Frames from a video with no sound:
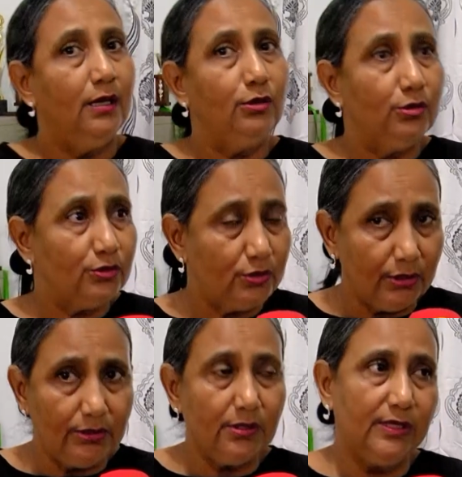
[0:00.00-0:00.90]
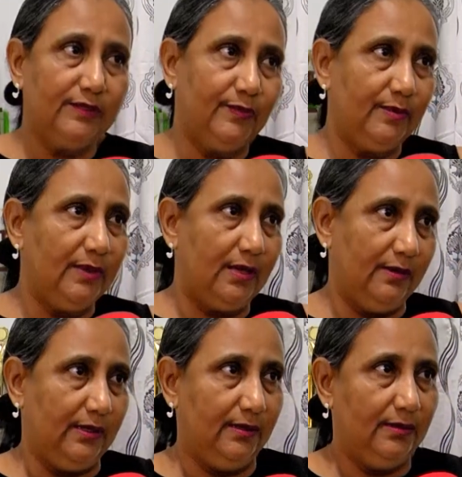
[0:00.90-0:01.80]
Nosotros es primera
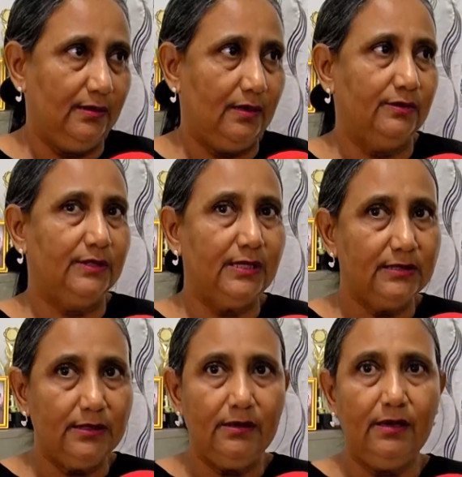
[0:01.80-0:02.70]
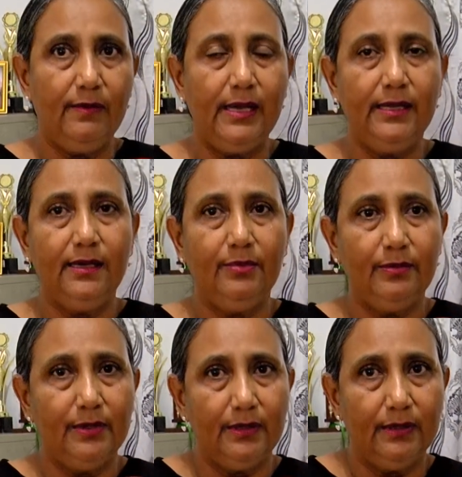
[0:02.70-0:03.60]
vez. La José de Silvio del Valle es la
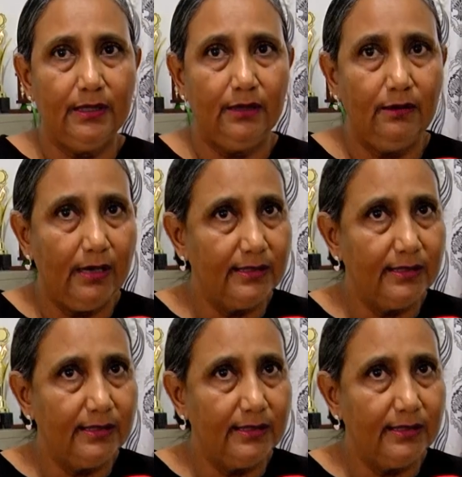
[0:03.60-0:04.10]
primera vez que lo